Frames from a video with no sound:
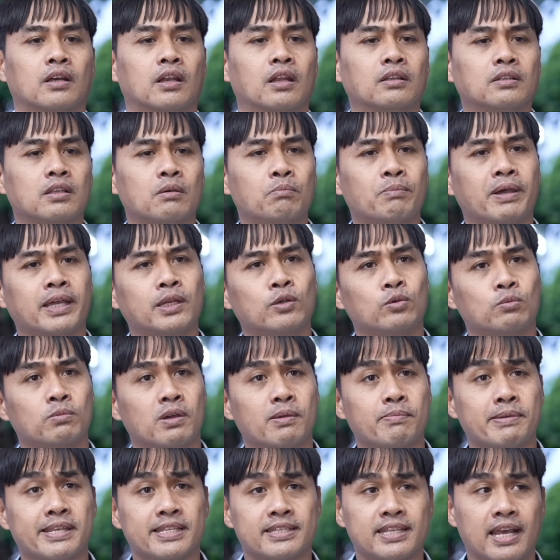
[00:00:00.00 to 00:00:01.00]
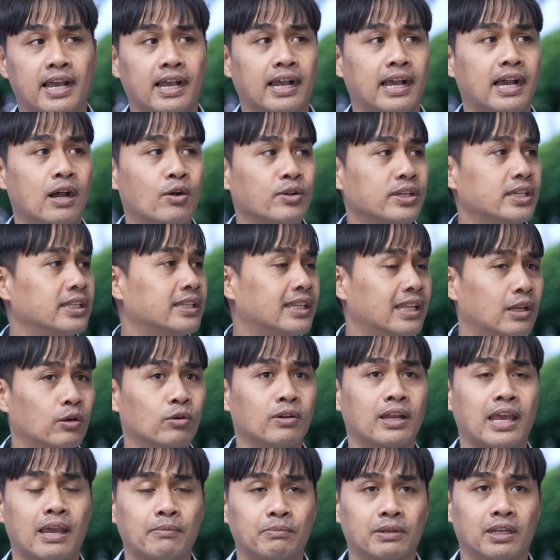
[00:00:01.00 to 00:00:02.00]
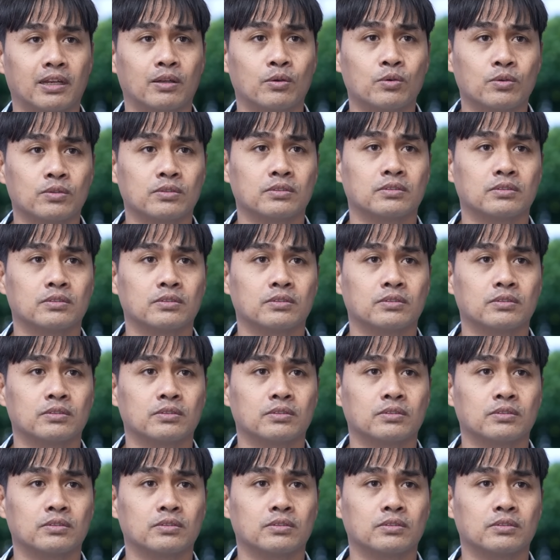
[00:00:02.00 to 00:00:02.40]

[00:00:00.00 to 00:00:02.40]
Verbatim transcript: แล้วทำไมหนูไม่ไปสั่งข้าวกินในโรงแรมล่ะลูก